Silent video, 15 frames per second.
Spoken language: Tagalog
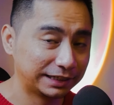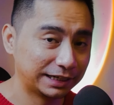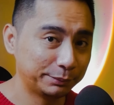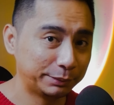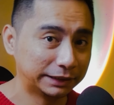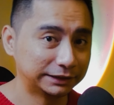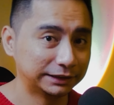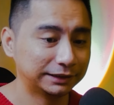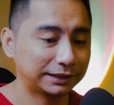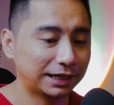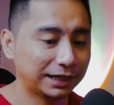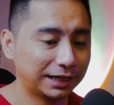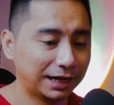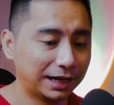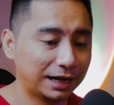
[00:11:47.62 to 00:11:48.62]
Grabe kasi
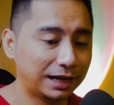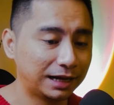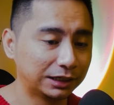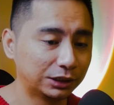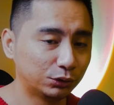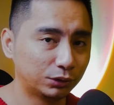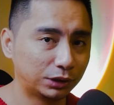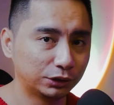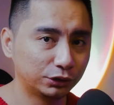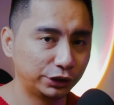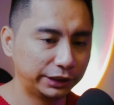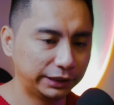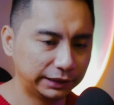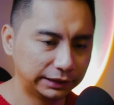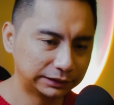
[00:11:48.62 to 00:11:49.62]
talaga ang hang nung ano,
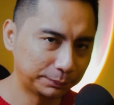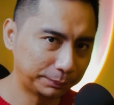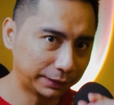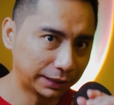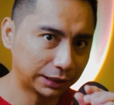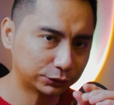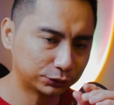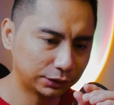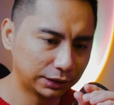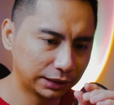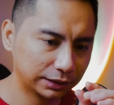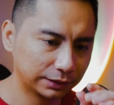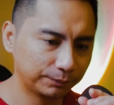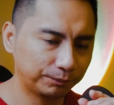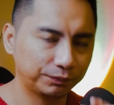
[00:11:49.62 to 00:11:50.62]
ni isang piraso
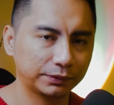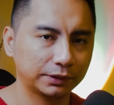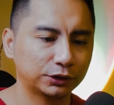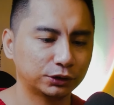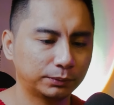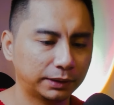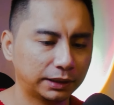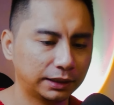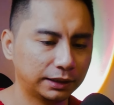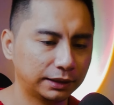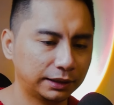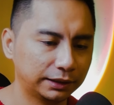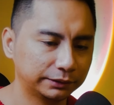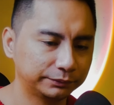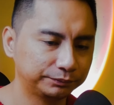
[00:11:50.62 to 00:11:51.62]
lang. Sobrang ang
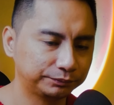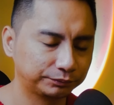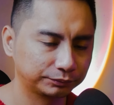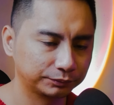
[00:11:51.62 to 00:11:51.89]
anghang.